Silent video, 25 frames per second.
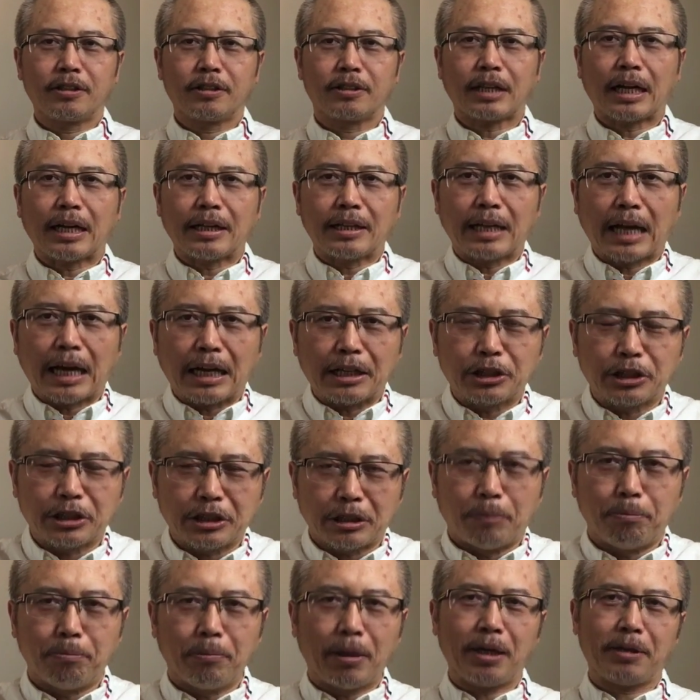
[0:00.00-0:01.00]
他拿
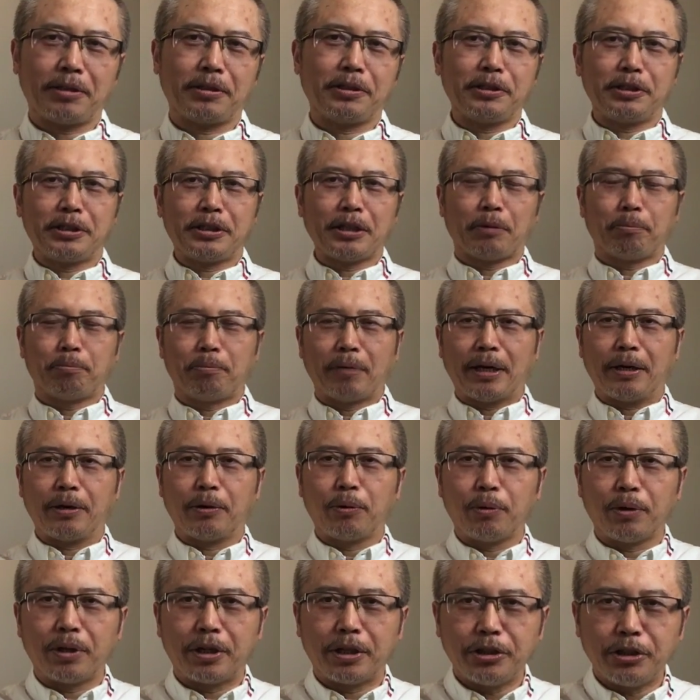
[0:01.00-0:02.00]
什么向美
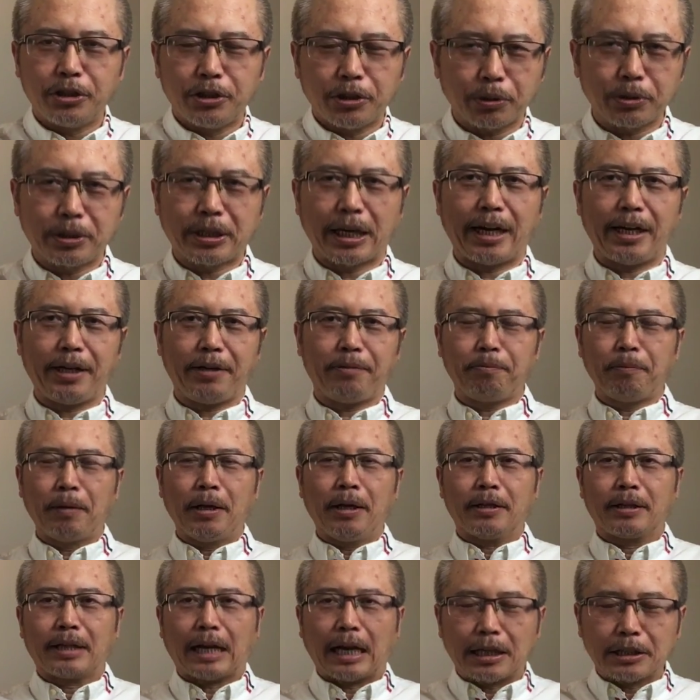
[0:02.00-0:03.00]
国人交差？
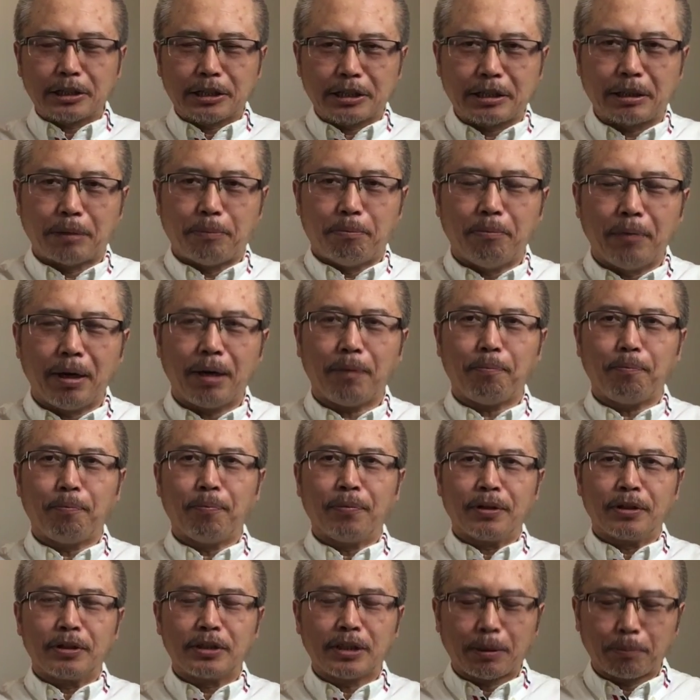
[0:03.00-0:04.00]
拿什么
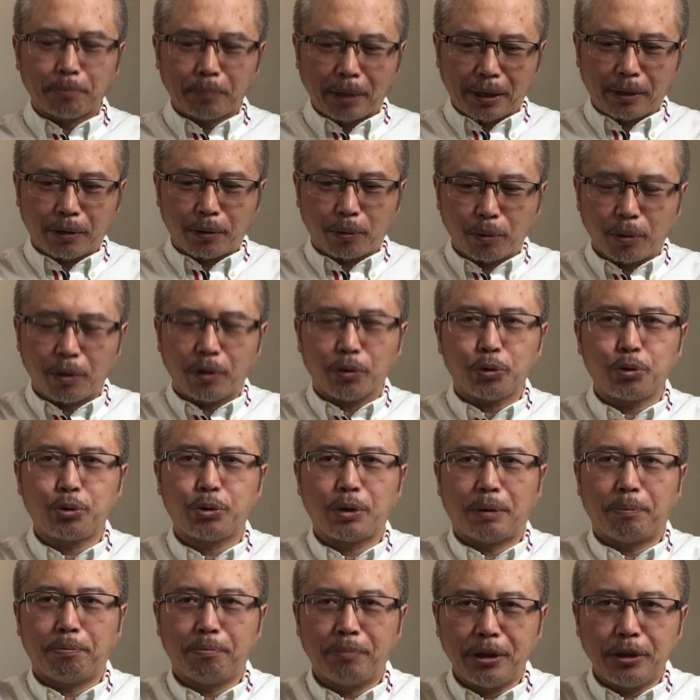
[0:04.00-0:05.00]
向美国
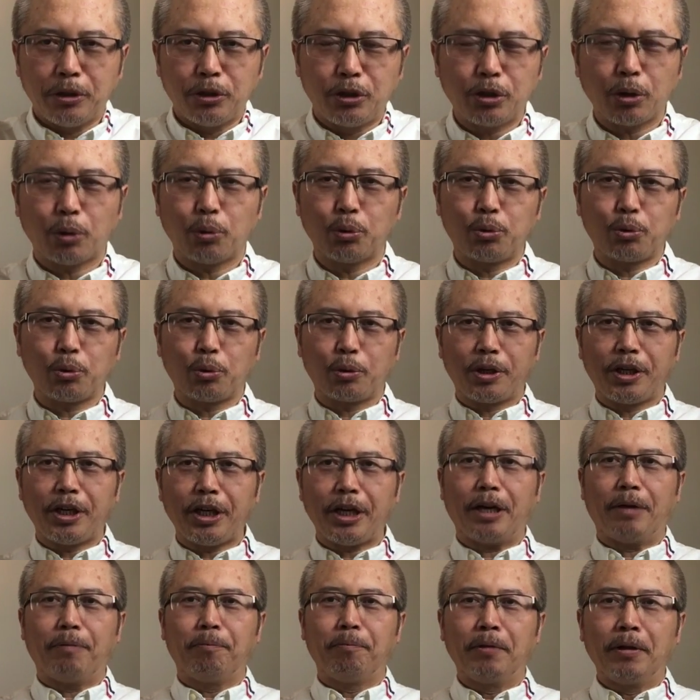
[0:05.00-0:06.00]
选民交作
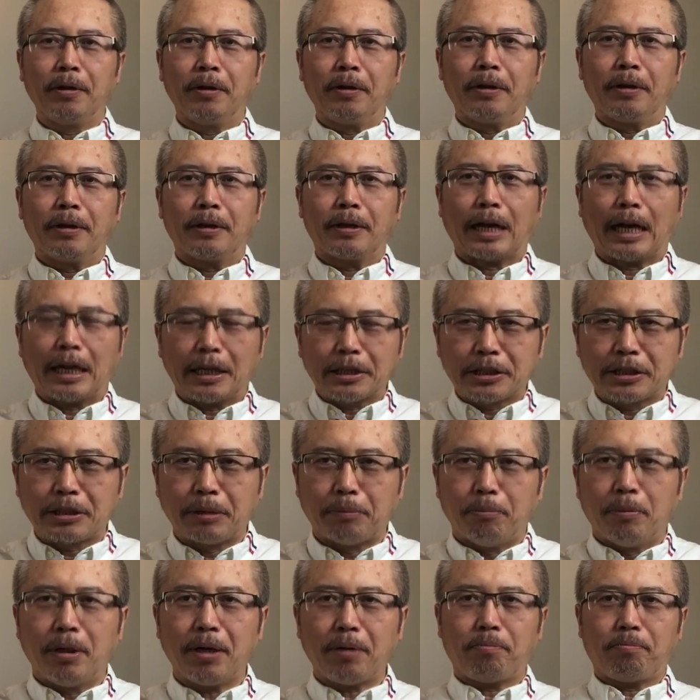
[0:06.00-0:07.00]
业？拿什
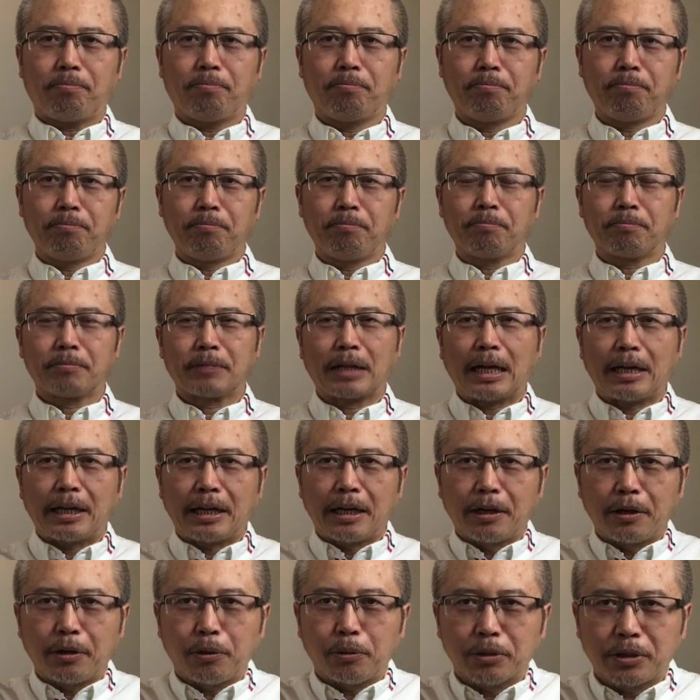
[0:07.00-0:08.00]
么？他
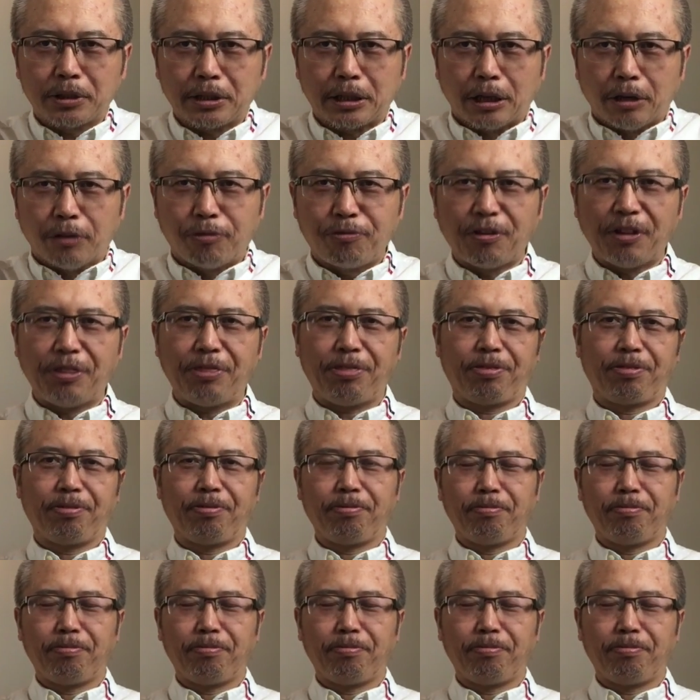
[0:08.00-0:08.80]
能够得分，